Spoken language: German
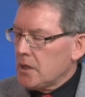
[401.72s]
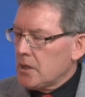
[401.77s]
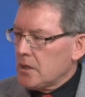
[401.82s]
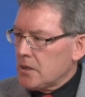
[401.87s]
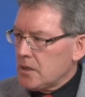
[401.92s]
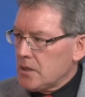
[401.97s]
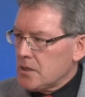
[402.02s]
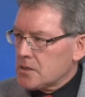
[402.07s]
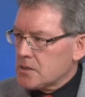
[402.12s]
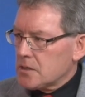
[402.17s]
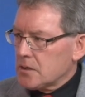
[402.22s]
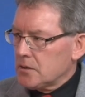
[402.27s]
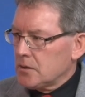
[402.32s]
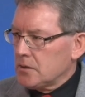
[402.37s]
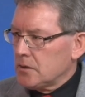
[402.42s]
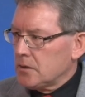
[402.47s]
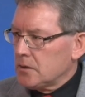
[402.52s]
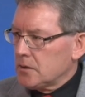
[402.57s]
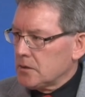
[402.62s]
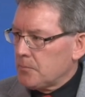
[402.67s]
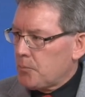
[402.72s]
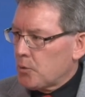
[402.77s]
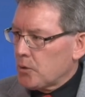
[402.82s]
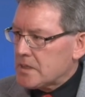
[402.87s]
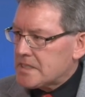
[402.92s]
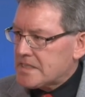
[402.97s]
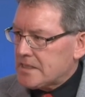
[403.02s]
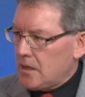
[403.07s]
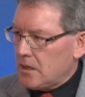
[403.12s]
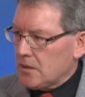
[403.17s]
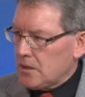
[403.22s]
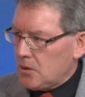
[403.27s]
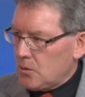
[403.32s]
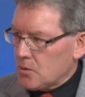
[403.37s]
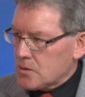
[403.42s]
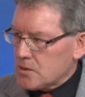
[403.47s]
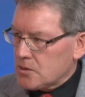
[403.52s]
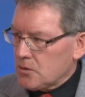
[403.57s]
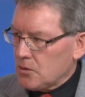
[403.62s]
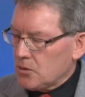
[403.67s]
diese äh, Potenziale
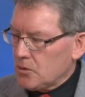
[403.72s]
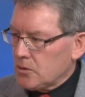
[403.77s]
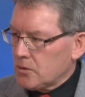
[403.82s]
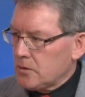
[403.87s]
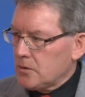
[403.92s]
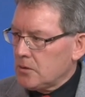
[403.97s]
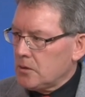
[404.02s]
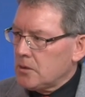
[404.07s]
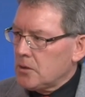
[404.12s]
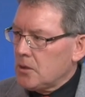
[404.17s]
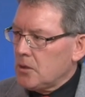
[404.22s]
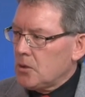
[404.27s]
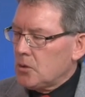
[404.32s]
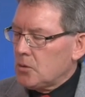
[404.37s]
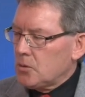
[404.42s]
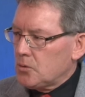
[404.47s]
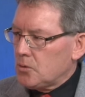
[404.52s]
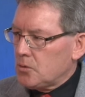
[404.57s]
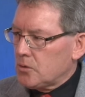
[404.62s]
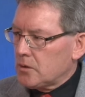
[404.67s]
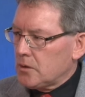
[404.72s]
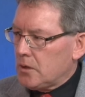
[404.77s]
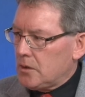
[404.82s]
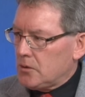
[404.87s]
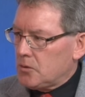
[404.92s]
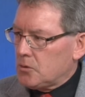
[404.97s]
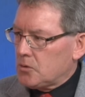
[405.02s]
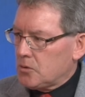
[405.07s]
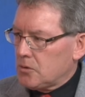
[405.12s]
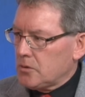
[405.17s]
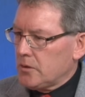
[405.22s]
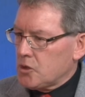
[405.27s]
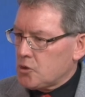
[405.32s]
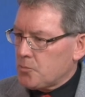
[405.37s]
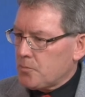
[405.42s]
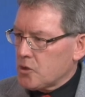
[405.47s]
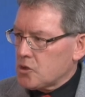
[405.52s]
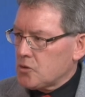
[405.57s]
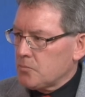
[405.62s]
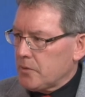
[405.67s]
auszuloten und auch
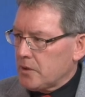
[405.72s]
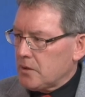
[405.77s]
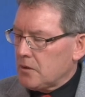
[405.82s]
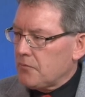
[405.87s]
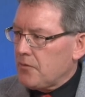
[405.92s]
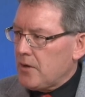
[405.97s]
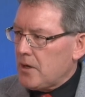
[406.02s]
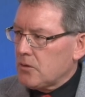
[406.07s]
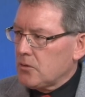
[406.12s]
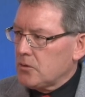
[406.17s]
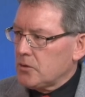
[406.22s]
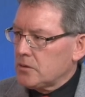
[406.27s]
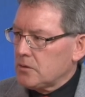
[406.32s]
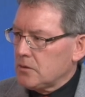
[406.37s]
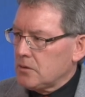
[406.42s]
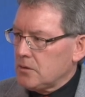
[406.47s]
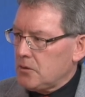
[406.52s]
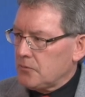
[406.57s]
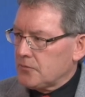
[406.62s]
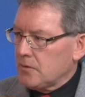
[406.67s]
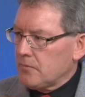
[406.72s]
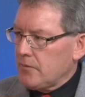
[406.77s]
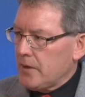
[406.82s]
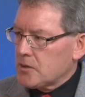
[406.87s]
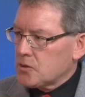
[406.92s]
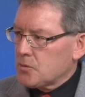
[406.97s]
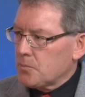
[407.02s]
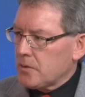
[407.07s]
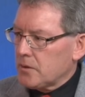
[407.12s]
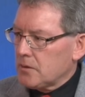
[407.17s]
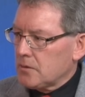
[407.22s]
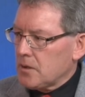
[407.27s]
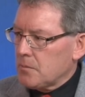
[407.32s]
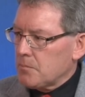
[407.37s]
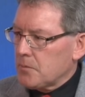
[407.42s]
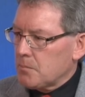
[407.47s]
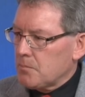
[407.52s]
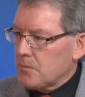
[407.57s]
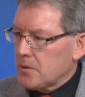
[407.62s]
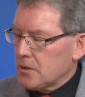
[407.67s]
entsprechend mit den Fachleuten auf den Weg zu bringen,
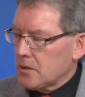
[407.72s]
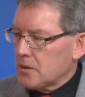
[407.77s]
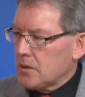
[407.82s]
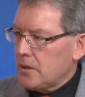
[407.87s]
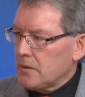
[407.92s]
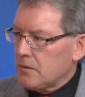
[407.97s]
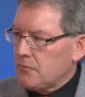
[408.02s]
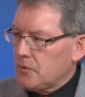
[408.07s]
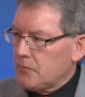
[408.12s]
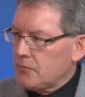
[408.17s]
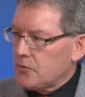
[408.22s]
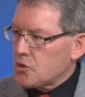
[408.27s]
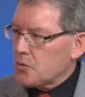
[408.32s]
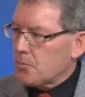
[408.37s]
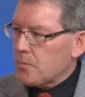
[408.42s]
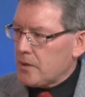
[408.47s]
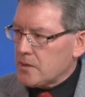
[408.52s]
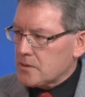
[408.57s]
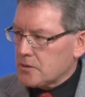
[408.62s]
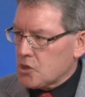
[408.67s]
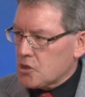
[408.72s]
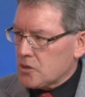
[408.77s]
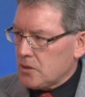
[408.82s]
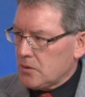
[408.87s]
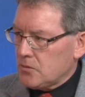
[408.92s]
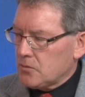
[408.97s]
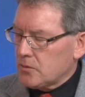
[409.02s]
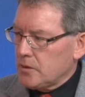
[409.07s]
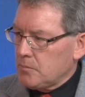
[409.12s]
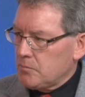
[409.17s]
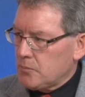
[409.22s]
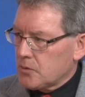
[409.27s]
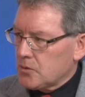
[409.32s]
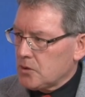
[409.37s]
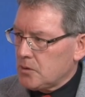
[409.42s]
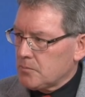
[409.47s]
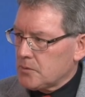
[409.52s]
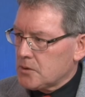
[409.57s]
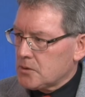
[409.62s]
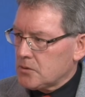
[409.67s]
damit wir hier eine vernünftige Preisgestaltung
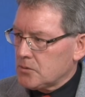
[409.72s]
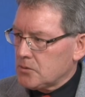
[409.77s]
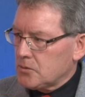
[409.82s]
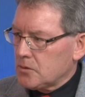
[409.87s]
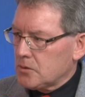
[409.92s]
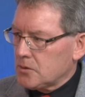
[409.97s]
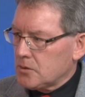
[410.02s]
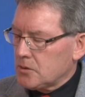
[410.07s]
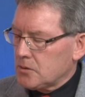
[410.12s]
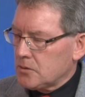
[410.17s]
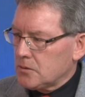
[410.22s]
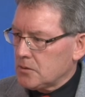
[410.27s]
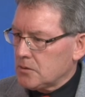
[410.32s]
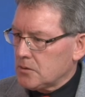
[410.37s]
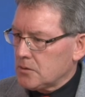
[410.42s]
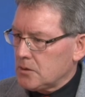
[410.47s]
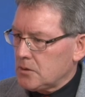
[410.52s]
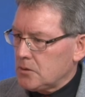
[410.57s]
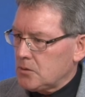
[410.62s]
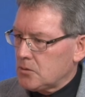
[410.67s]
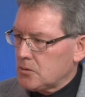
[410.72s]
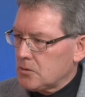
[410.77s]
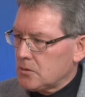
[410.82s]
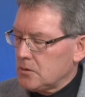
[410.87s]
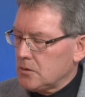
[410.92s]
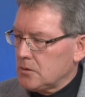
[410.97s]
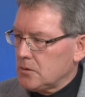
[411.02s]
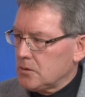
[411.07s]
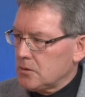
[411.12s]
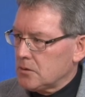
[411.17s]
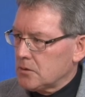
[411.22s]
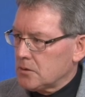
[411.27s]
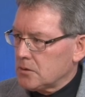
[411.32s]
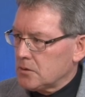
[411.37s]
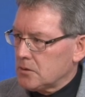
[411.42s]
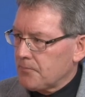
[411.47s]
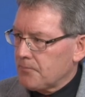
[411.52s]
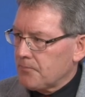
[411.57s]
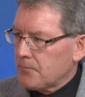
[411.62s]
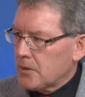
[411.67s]
hinbekommt und äh, auch die
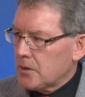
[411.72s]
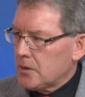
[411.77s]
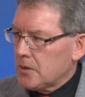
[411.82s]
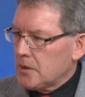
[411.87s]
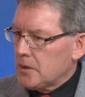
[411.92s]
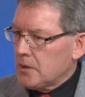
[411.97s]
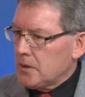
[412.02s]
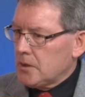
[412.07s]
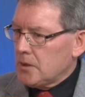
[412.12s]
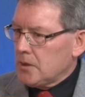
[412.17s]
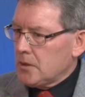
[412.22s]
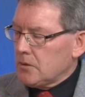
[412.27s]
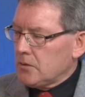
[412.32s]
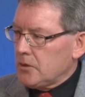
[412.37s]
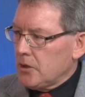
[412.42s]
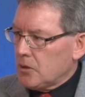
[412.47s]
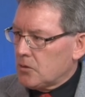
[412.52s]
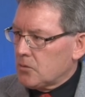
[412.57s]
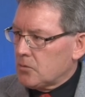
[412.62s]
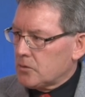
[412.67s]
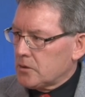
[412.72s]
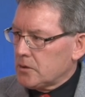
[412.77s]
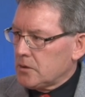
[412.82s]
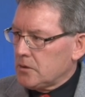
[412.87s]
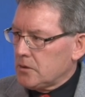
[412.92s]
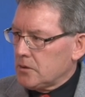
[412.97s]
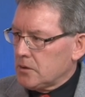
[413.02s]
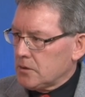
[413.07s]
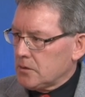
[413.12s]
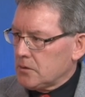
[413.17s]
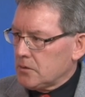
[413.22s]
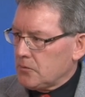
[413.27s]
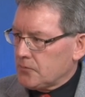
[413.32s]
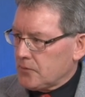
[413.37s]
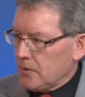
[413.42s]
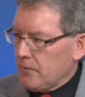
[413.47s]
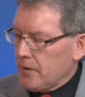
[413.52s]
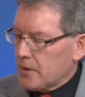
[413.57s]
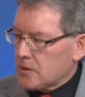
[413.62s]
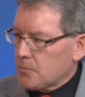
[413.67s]
Tilgungen auf
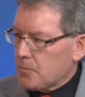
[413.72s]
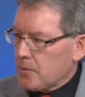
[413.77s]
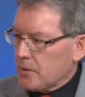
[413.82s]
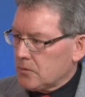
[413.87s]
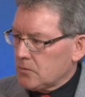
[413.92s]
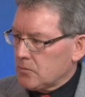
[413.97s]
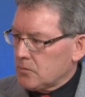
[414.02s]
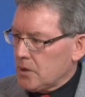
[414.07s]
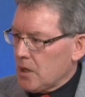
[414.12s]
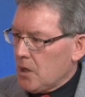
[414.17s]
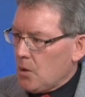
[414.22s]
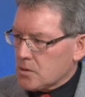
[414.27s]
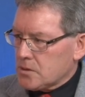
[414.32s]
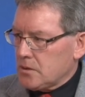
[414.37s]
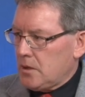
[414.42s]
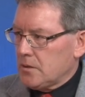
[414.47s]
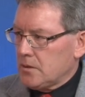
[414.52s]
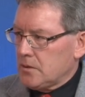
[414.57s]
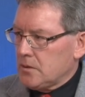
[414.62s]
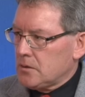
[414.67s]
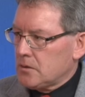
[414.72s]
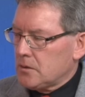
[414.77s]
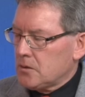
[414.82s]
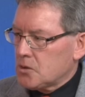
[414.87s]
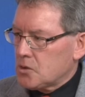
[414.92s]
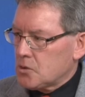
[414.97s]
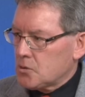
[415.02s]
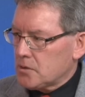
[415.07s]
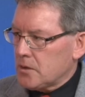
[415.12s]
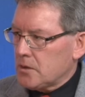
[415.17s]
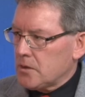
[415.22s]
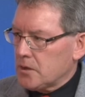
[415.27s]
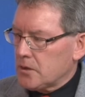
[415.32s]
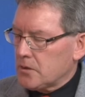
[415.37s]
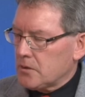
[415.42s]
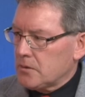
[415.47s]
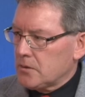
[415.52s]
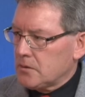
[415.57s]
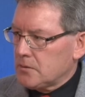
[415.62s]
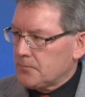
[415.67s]
den Weg zu bringen und die Haushalte zu
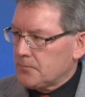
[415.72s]
sanieren.